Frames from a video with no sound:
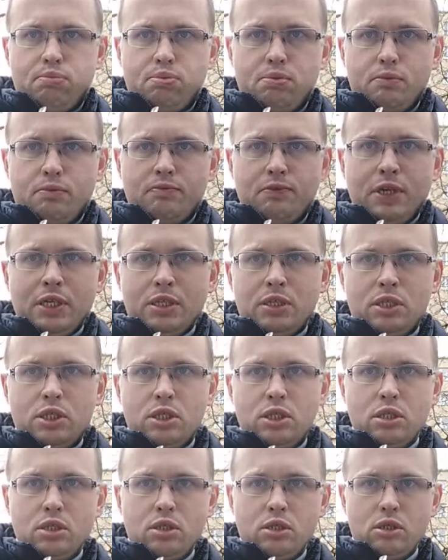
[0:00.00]

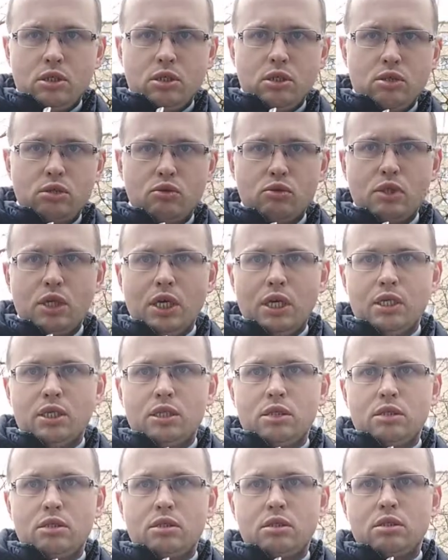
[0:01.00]
Więc tutaj
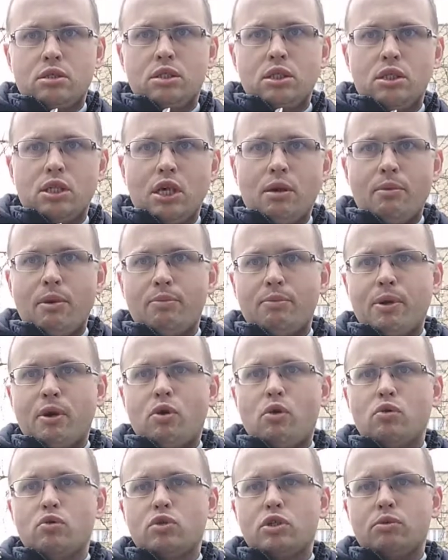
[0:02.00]
te ziemie
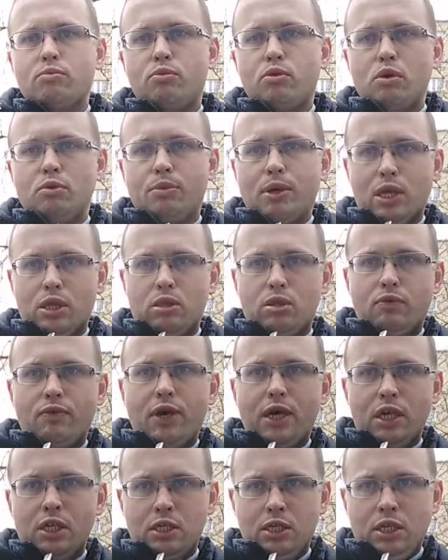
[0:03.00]
Białorusi były bardzo
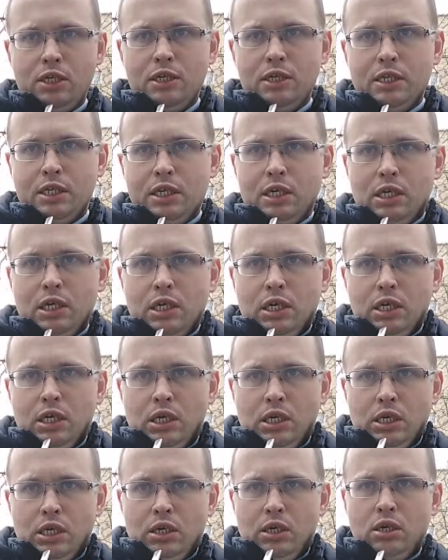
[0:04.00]
ważne.
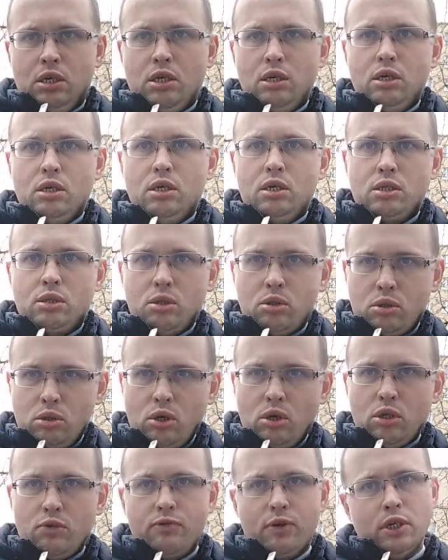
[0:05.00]
To
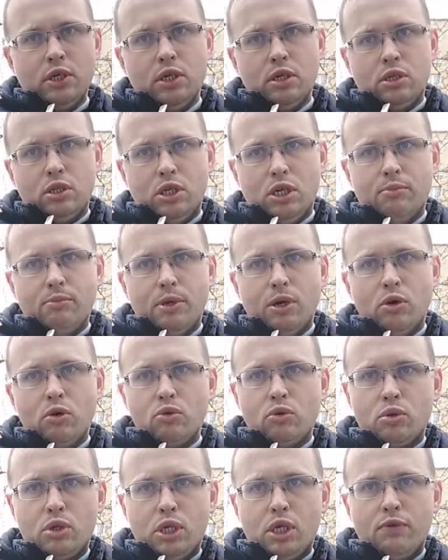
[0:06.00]
stąd właśnie z ziem
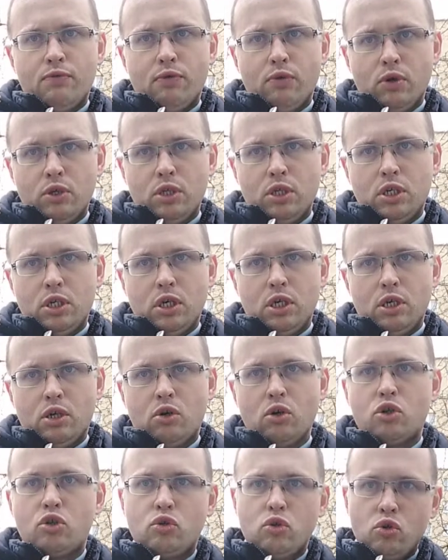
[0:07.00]
białoruskich wywodzi się
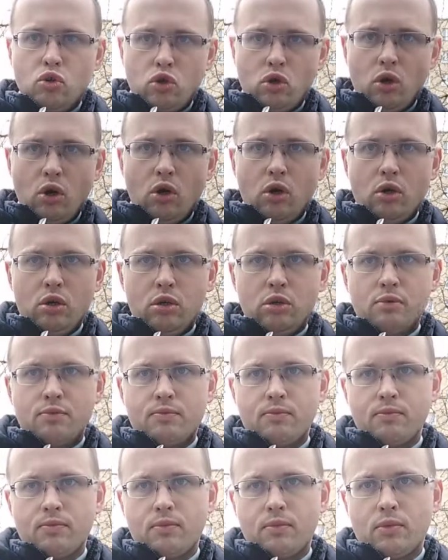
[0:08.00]
Kościuszko,
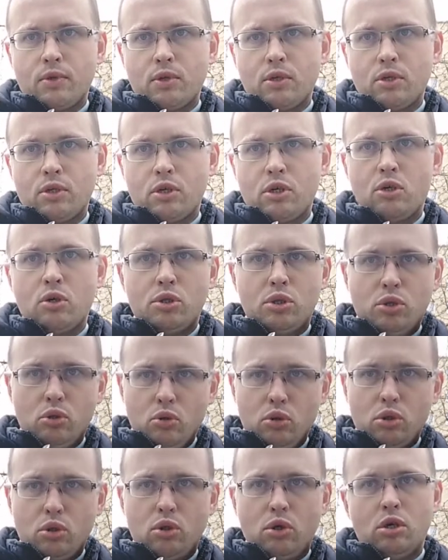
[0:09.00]
mm,
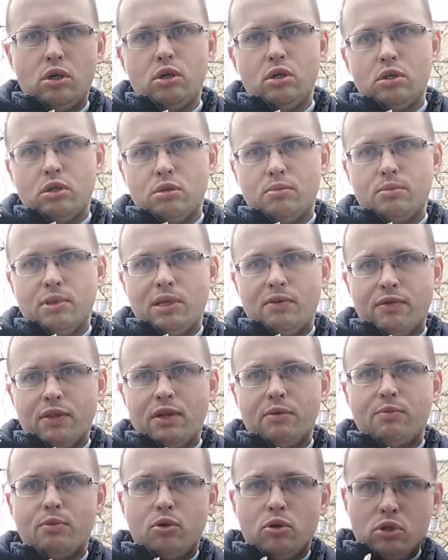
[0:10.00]
Kościusko
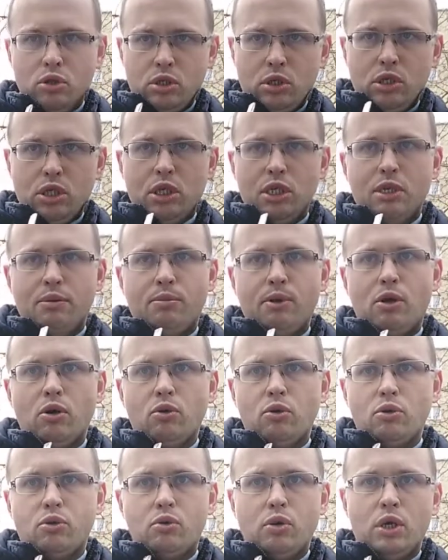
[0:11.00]
prawda, po
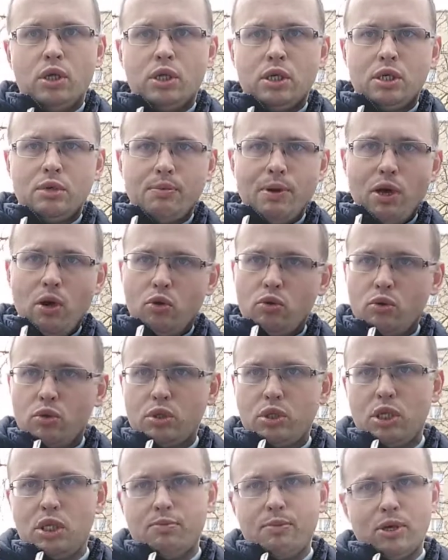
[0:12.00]
białorusku. Język
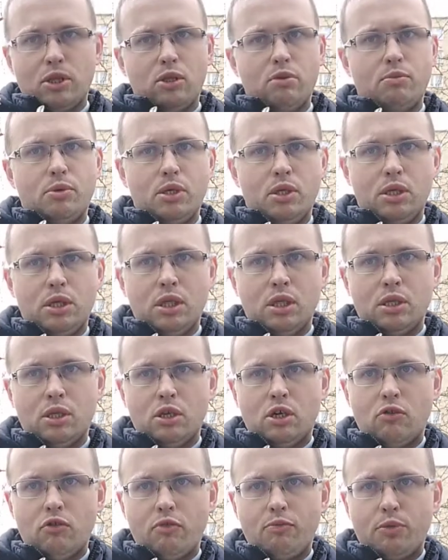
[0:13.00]
białoruski jest bardzo bliski
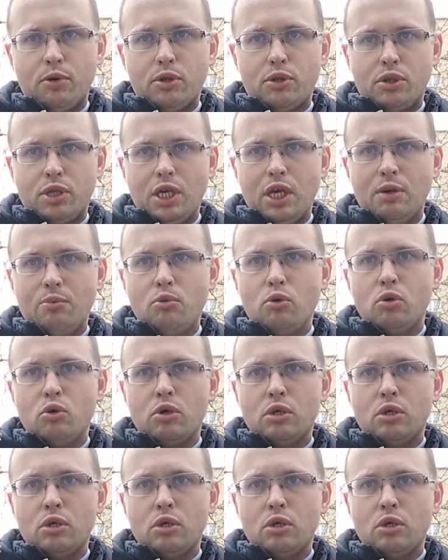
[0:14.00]
językowi polskiemu.